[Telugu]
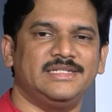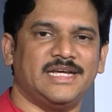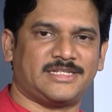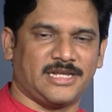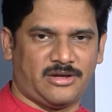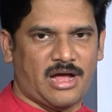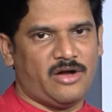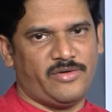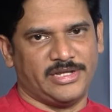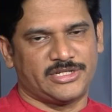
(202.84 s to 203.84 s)
చర్చలకు
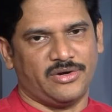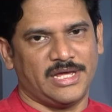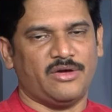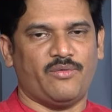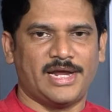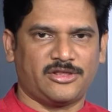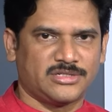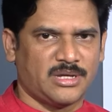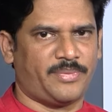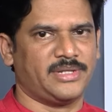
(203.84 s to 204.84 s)
ఆహ్వానించడం లేదా వారితో
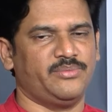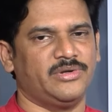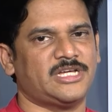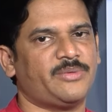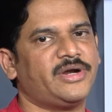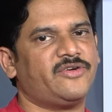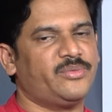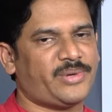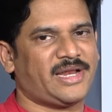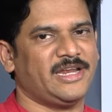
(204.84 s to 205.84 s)
సంప్రదింపులు
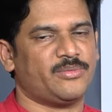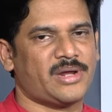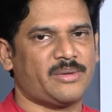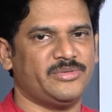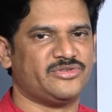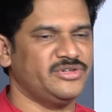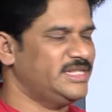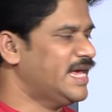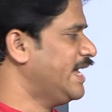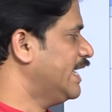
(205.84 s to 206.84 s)
జరిపేటువంటి ప్రక్రియను ప్రారంభించడం
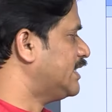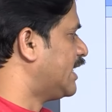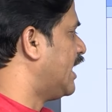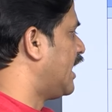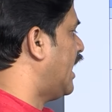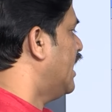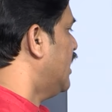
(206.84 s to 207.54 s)
ఇదే ఎజెండాగా